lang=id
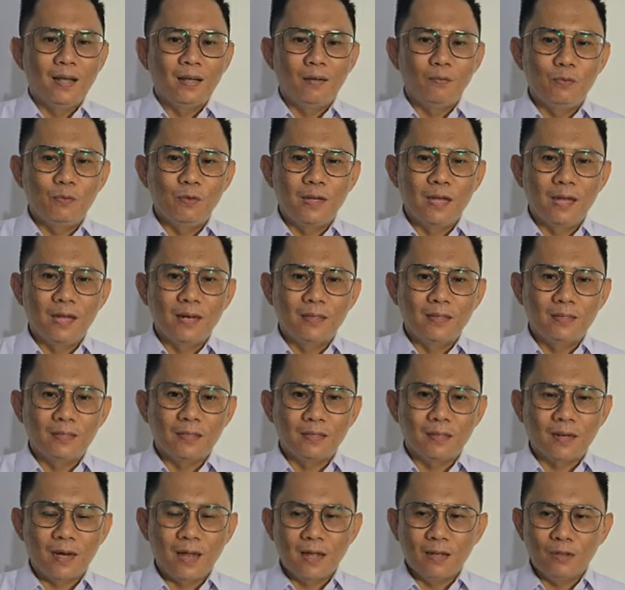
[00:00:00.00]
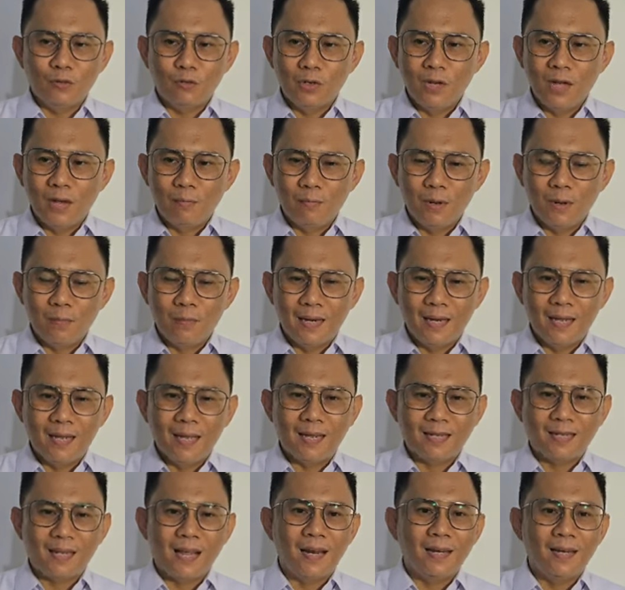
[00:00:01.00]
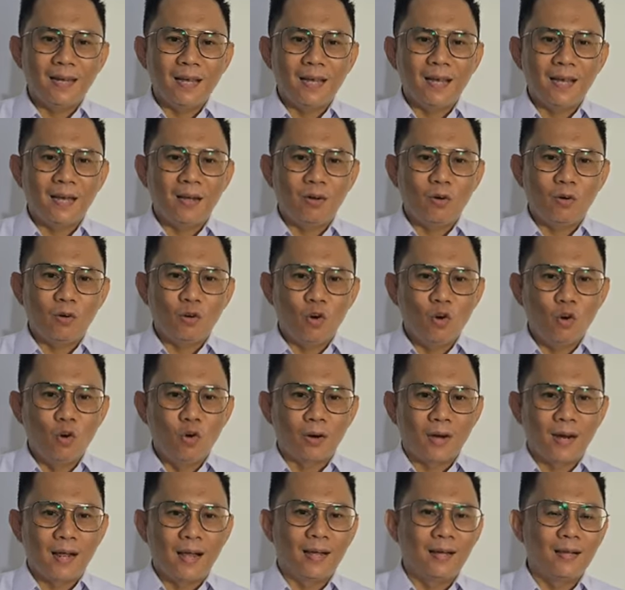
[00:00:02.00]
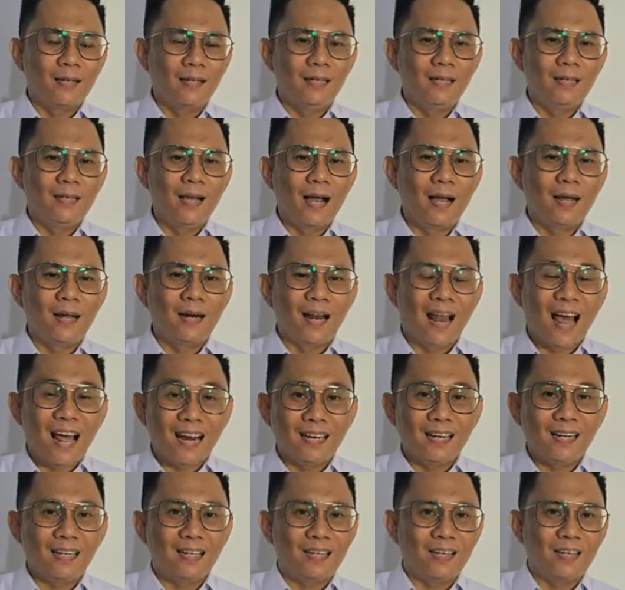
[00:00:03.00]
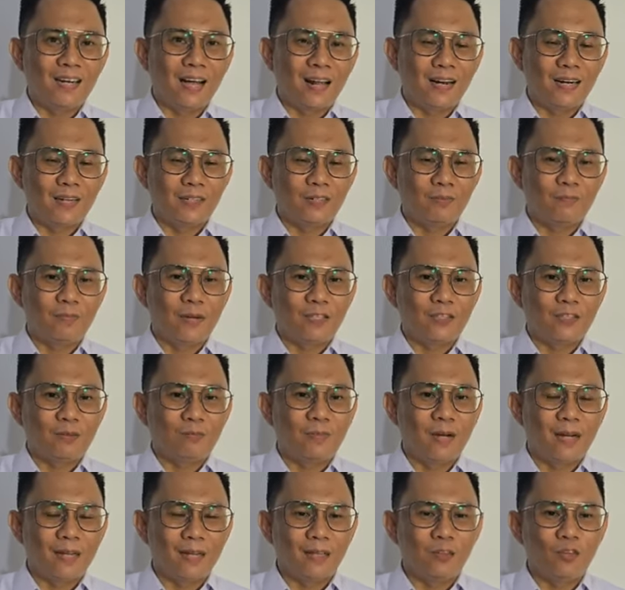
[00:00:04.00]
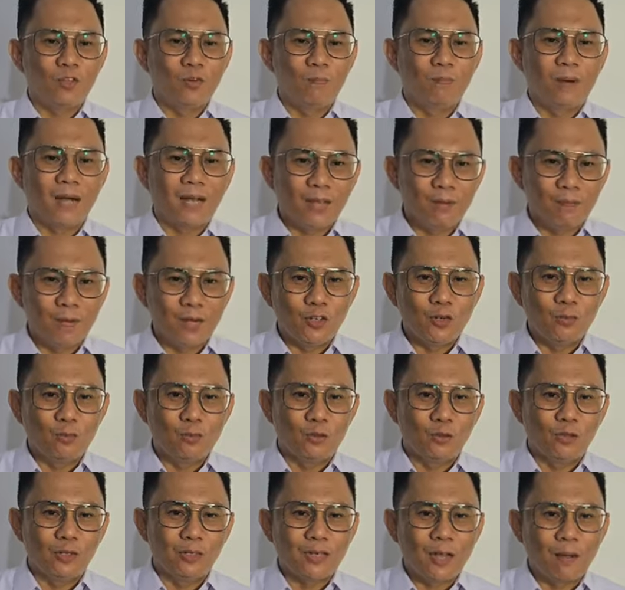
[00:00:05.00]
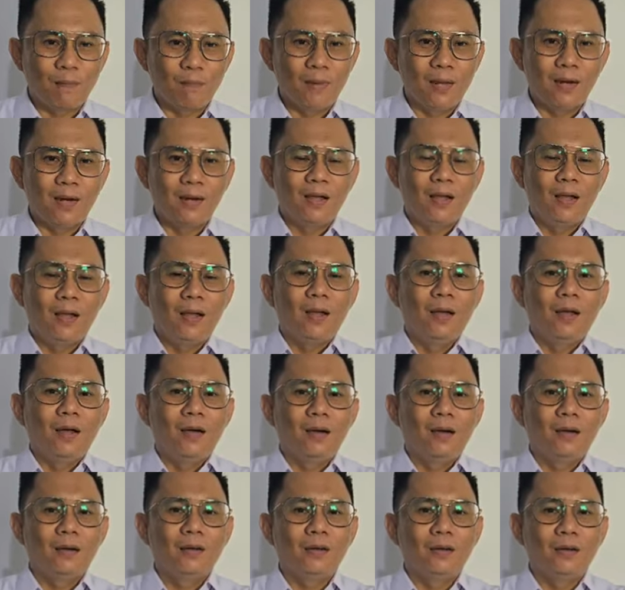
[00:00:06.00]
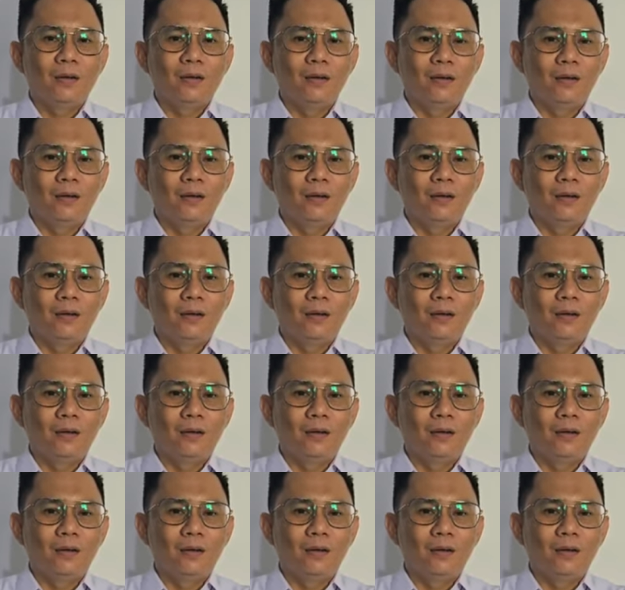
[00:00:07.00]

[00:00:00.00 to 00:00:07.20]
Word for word: Kemudian setelah itu dia melihat ada orang yang lari ke arah semak-semak itu pakai baju putih sambil e,